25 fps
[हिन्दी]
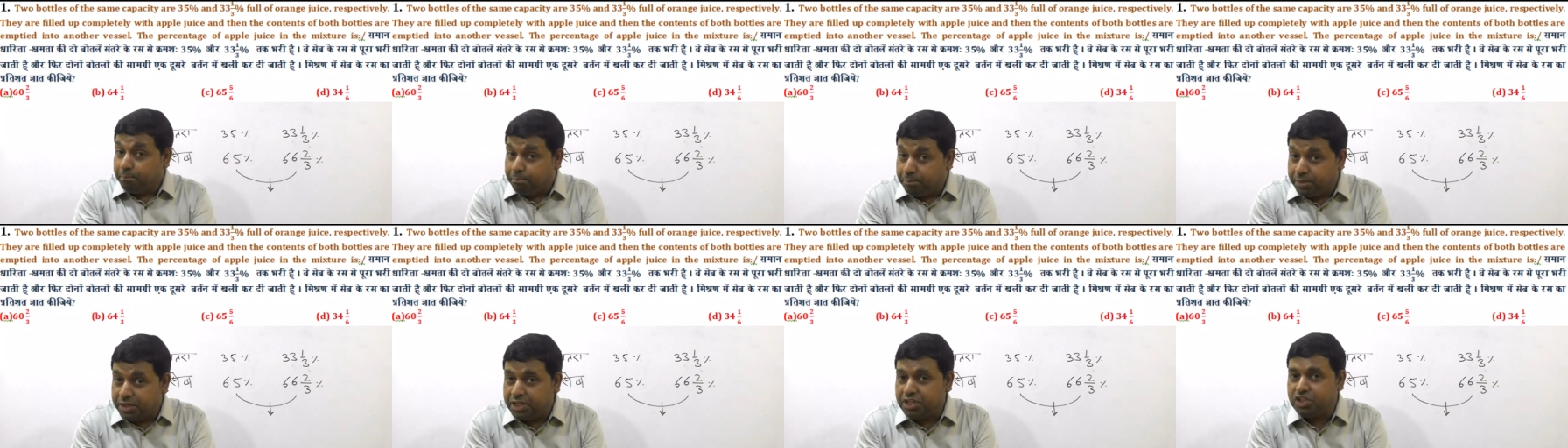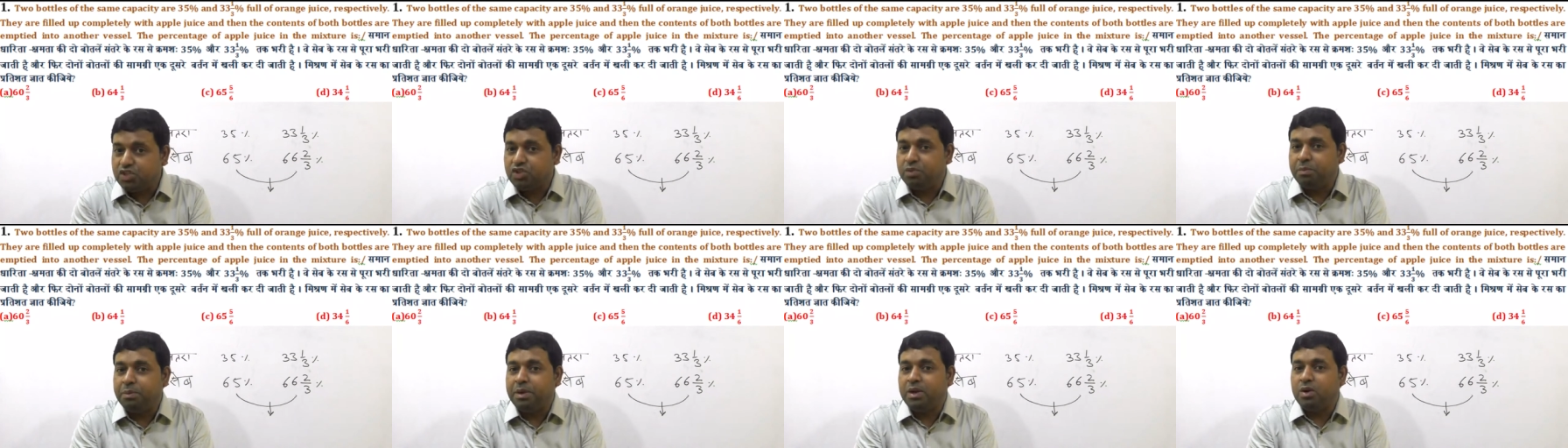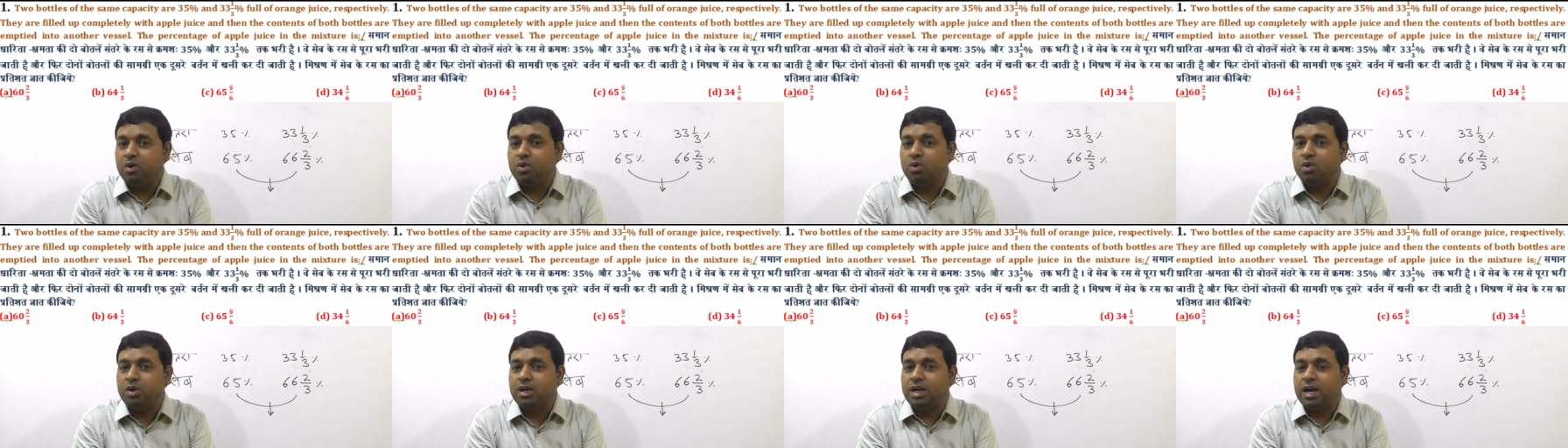बीच में
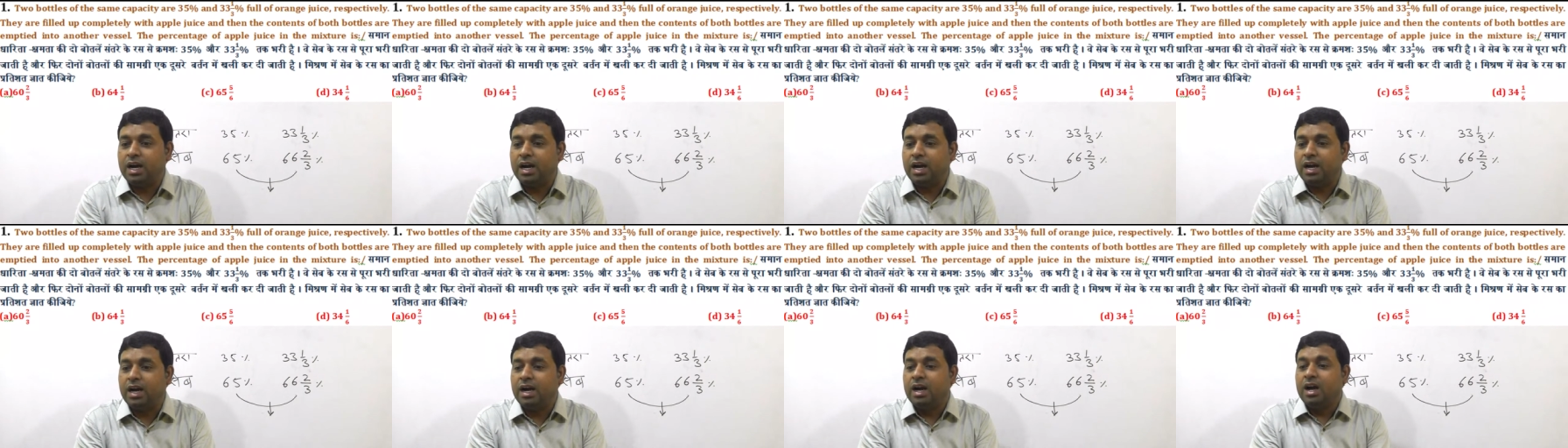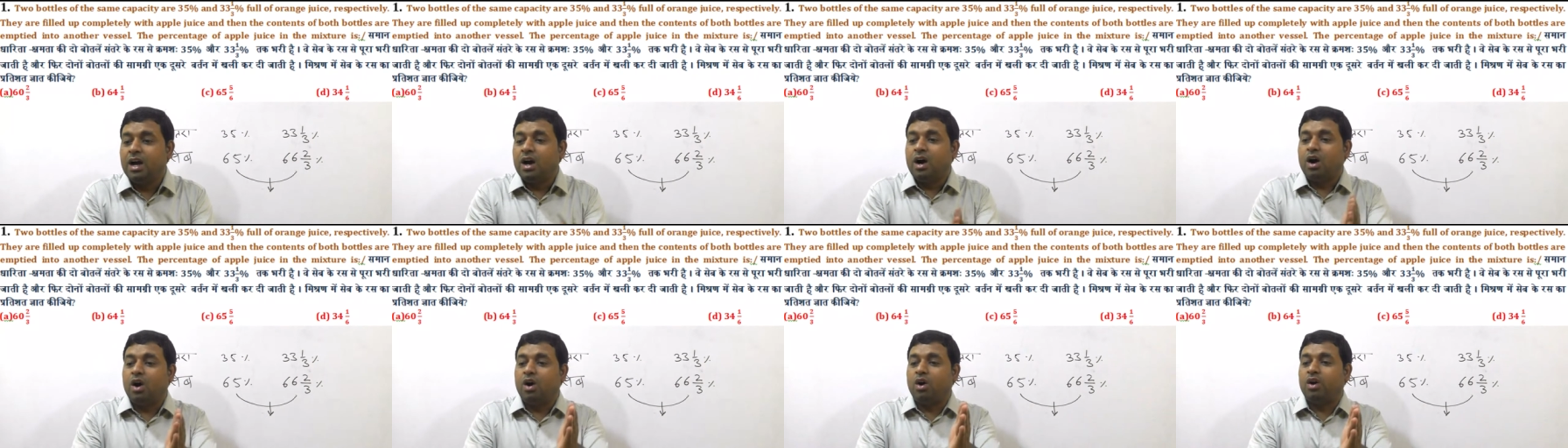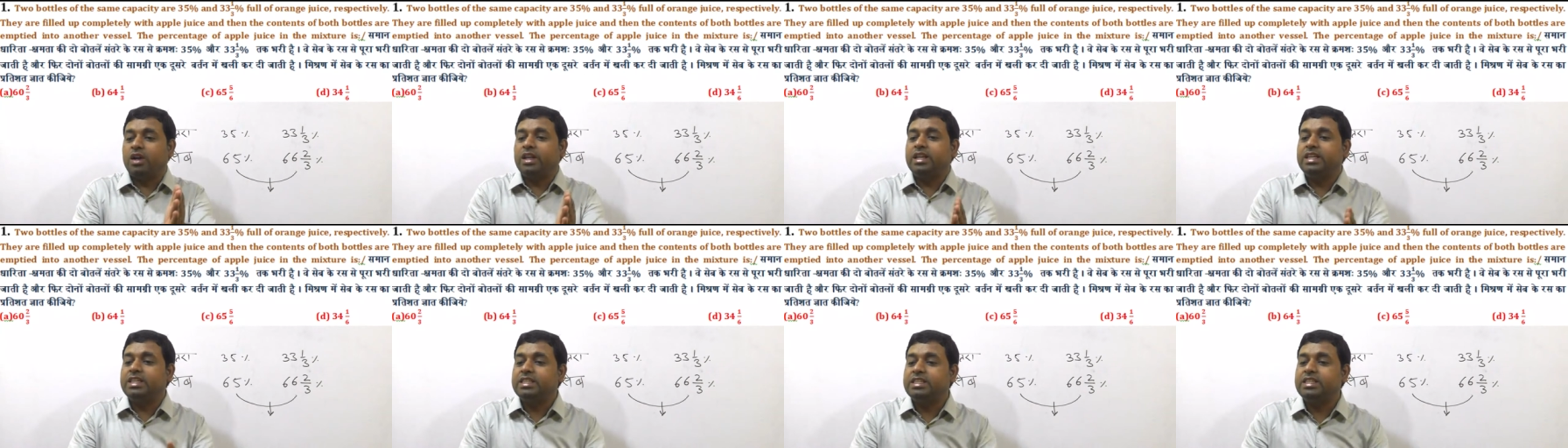होगा
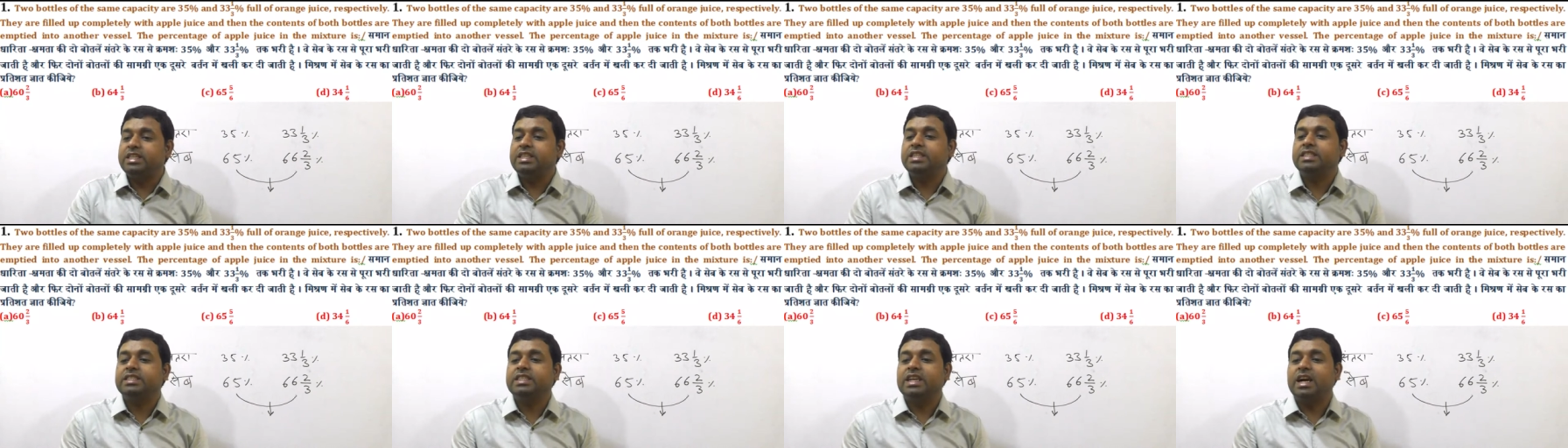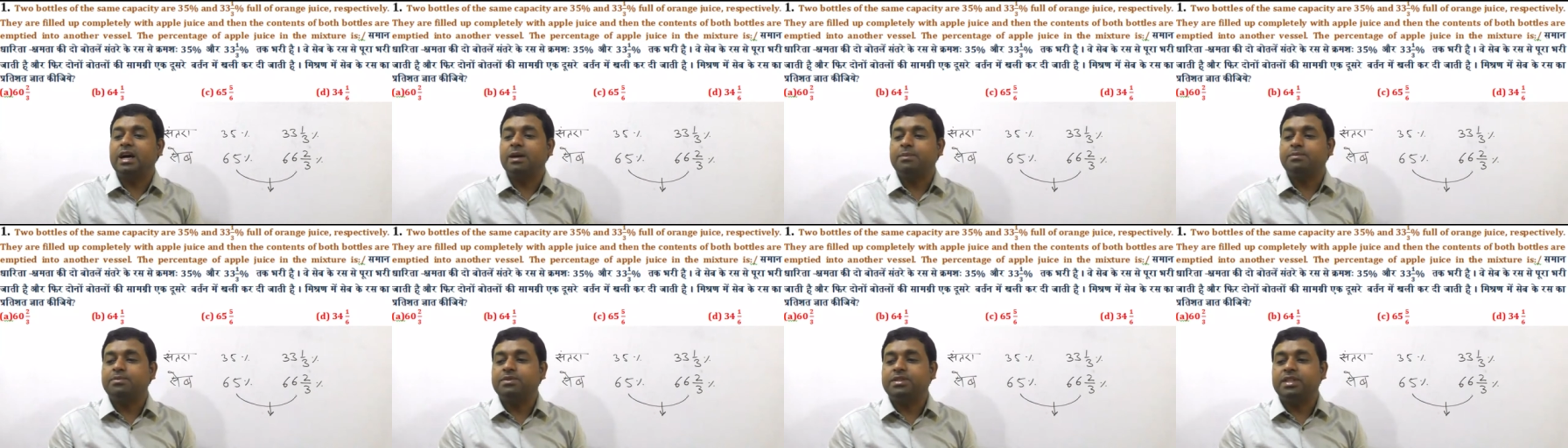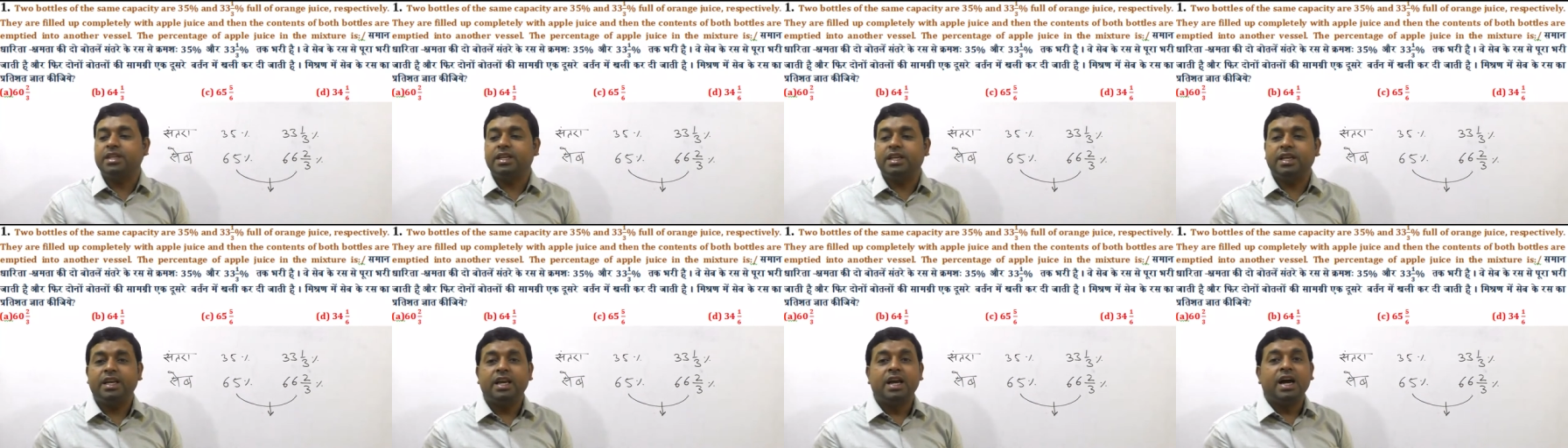और इस हिसाब
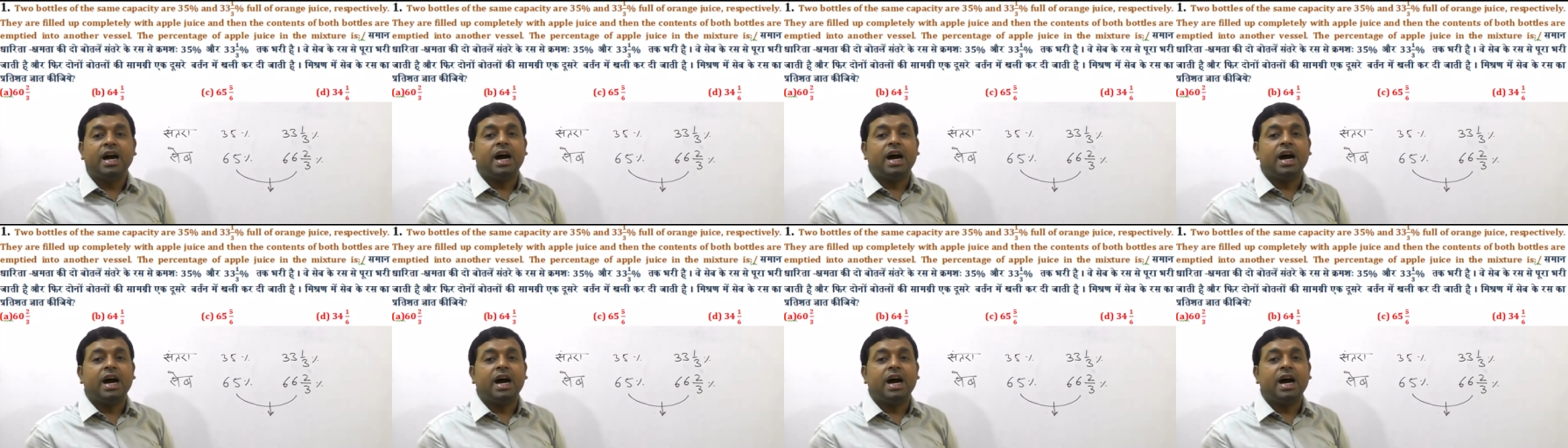से